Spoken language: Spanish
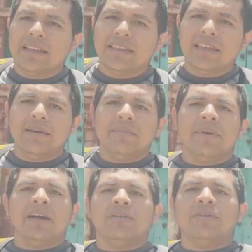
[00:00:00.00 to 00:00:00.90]
sin
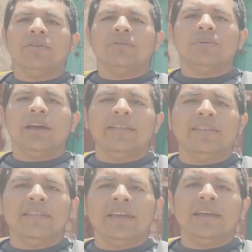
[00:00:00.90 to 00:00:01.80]
embargo,
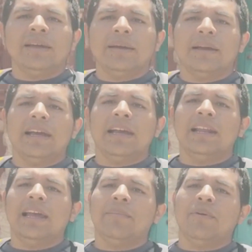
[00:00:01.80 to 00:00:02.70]
durante
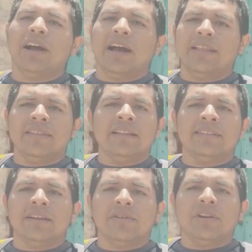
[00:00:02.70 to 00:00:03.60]
la época
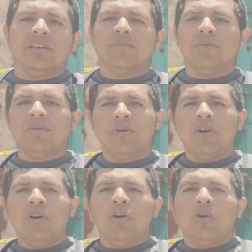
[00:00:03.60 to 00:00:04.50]
del terrorismo
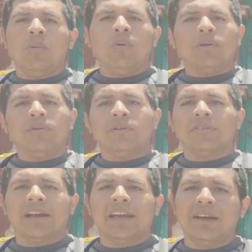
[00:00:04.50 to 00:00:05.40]
hubo
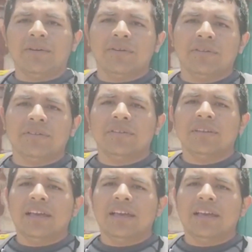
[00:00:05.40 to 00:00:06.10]
algunos saqueos,